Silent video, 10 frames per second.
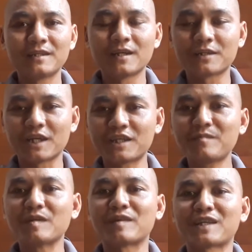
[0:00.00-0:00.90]
giờ chỉ
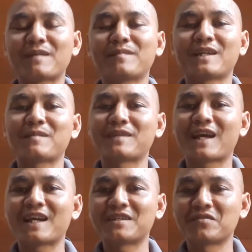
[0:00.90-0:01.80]
90 phần trăm anh em
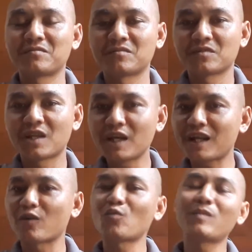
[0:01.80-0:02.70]
chạy thế
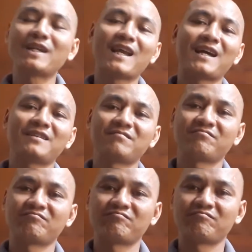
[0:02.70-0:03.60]
nào cũng bị lại
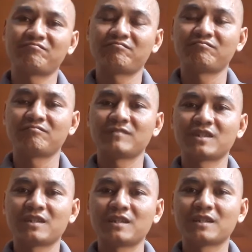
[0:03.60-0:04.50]

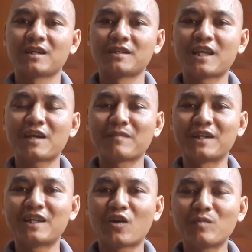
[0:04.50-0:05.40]
thời gian
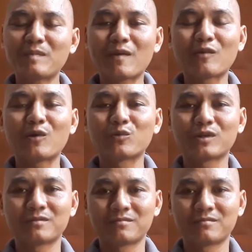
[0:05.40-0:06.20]
bị là không biết bao lâu